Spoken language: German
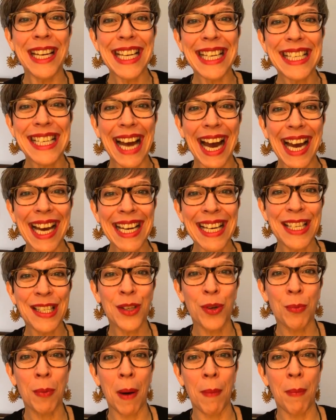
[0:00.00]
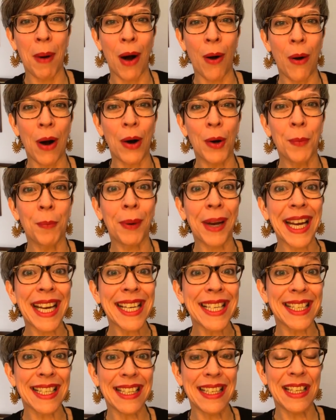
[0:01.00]
Finde deine Superpower und
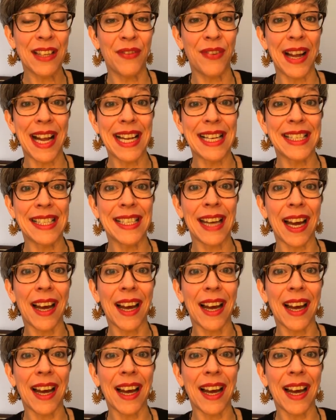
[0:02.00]
bring sie in die Welt.